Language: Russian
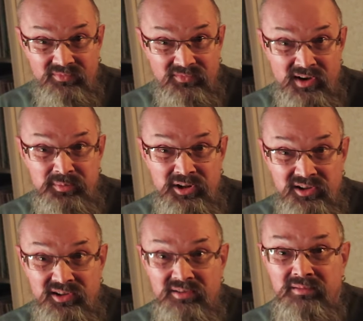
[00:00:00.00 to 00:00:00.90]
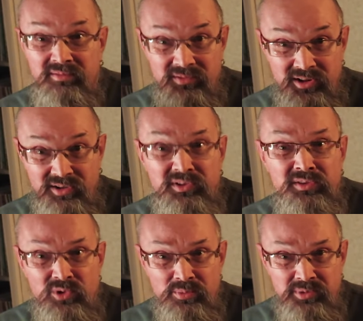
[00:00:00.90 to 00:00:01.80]
в Америке. И в
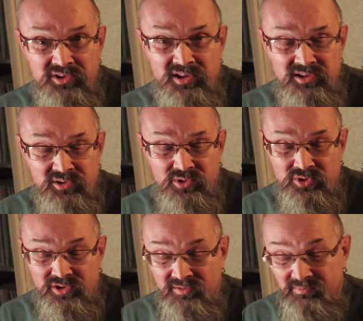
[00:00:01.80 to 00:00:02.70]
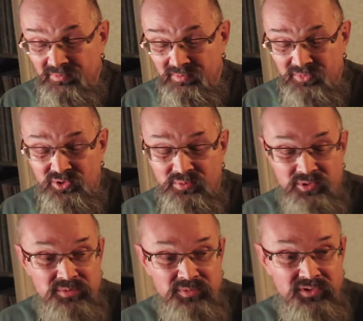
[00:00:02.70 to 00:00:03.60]
Европе, кстати, тоже, между
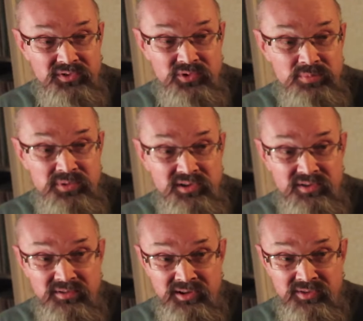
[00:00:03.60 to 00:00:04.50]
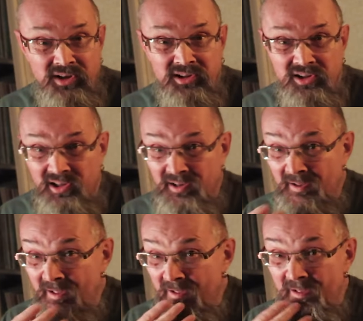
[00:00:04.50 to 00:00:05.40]
прочим, и в Европе, и в Англии.
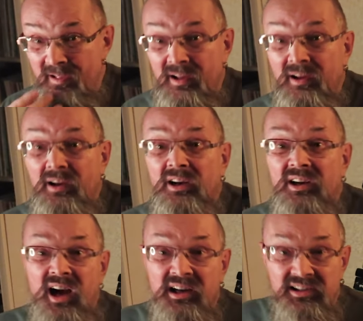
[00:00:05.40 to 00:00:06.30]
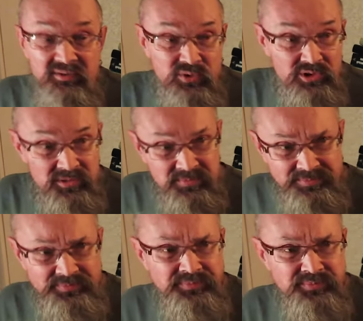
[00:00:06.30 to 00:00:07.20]
Как-то вот
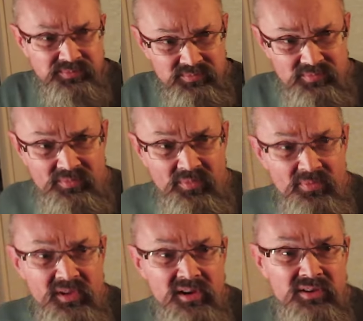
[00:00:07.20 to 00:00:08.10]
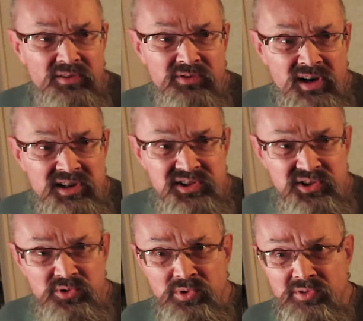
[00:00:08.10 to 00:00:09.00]
в
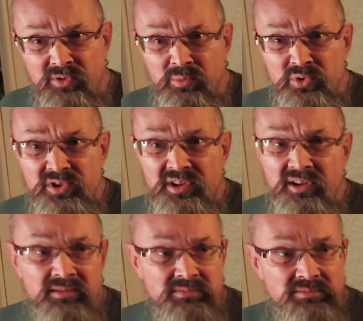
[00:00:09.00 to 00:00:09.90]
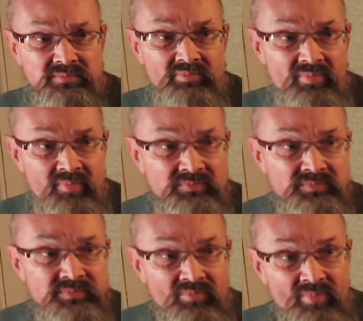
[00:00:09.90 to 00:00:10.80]
Россию его музыка
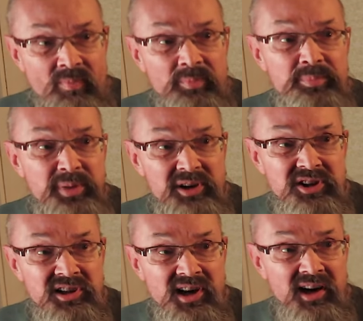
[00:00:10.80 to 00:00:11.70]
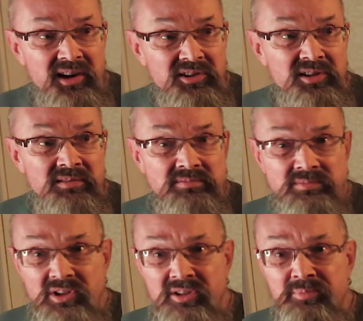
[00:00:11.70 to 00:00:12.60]
проникает и